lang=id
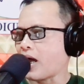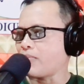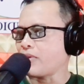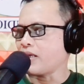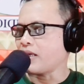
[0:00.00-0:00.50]

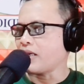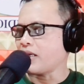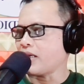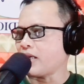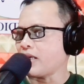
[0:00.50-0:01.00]

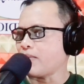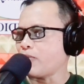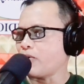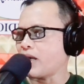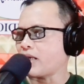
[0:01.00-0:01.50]
Ami,
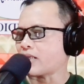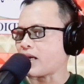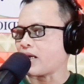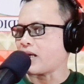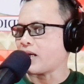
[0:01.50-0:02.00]
Bu
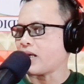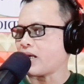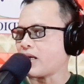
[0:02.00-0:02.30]
Desa ya.